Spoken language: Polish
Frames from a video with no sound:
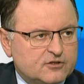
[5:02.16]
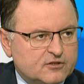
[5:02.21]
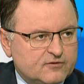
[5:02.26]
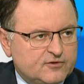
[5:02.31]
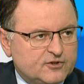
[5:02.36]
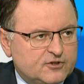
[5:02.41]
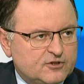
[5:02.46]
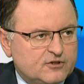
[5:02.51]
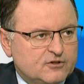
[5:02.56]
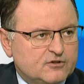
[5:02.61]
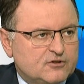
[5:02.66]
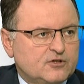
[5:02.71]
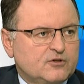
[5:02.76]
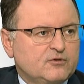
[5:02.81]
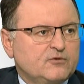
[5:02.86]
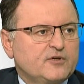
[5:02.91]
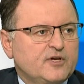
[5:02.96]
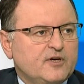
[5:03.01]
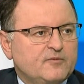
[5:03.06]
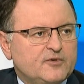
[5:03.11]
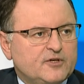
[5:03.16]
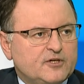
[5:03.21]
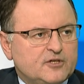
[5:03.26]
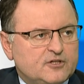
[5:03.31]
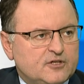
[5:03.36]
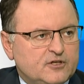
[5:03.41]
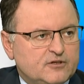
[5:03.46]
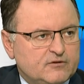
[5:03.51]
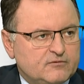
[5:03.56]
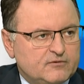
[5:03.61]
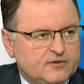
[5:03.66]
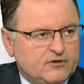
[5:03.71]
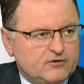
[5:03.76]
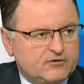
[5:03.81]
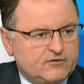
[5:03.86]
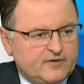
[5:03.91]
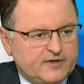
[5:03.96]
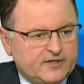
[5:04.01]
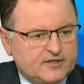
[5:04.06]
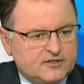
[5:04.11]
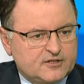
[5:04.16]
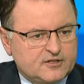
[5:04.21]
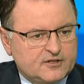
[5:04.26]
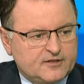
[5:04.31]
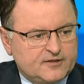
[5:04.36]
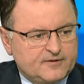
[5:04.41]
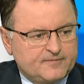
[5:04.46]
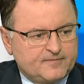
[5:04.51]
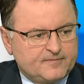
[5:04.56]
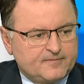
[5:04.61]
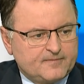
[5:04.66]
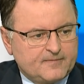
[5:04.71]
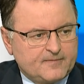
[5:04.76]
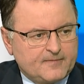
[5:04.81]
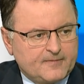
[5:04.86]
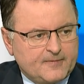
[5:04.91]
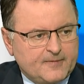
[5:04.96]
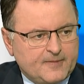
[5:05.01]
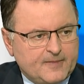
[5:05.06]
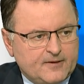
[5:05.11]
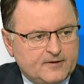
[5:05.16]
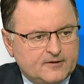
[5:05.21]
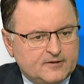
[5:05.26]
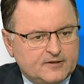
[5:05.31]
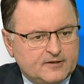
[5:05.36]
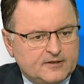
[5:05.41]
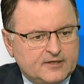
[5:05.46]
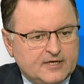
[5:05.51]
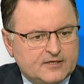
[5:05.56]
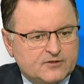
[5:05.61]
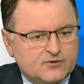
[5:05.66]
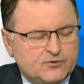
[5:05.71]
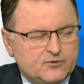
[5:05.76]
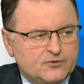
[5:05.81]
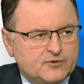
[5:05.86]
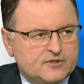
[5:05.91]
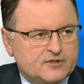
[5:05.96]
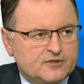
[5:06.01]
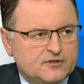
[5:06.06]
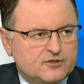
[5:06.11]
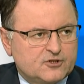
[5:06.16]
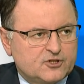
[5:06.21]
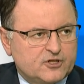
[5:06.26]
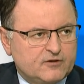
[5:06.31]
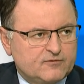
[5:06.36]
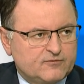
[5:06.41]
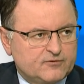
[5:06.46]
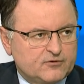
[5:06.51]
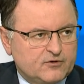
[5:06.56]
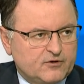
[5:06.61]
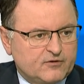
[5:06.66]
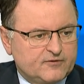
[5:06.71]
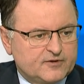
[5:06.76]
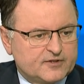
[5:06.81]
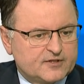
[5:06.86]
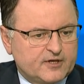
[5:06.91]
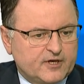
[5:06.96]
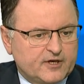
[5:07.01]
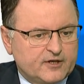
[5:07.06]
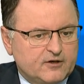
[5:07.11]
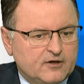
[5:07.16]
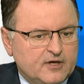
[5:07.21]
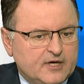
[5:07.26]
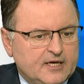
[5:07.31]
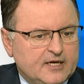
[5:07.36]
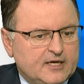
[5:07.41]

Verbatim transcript: oczywiście oczekujemy jesienią na otwarcie mm, e, gazu z szelfu norweskiego.